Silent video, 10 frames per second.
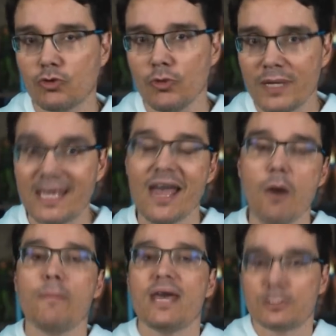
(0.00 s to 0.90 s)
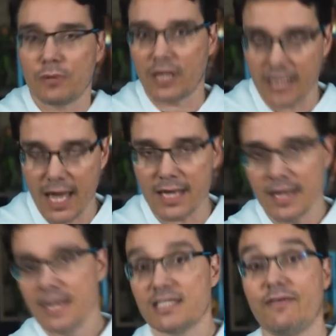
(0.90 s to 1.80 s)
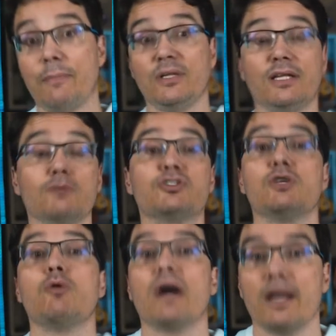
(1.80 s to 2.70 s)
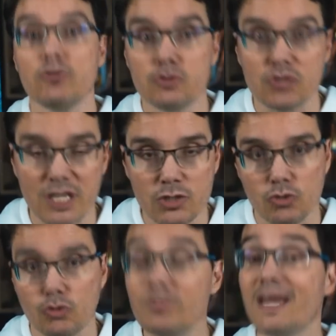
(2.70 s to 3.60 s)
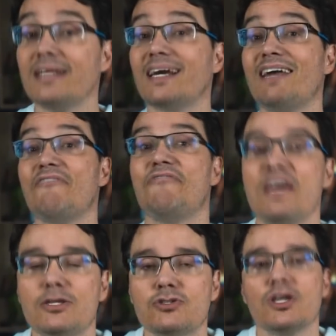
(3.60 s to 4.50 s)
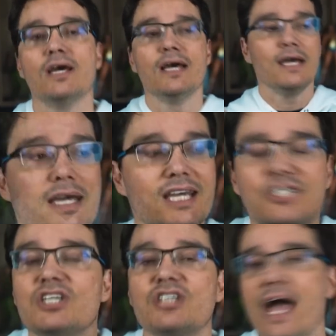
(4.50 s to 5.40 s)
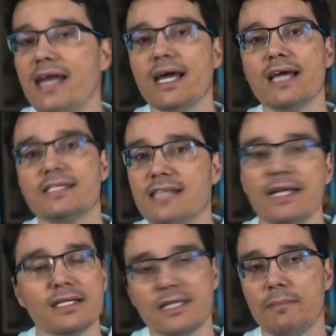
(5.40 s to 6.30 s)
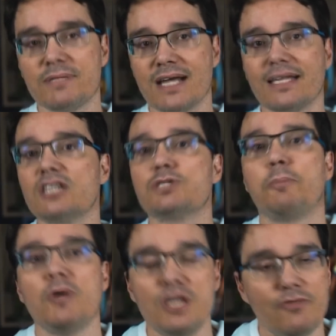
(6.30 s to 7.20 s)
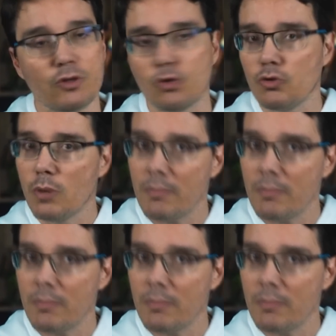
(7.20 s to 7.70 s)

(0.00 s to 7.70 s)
de YouTube que eu mesmo criei, você vai poder ter o seu canal de sucesso no YouTube e ainda criar vídeos que te gerem receita sem precisar estar disponível a todo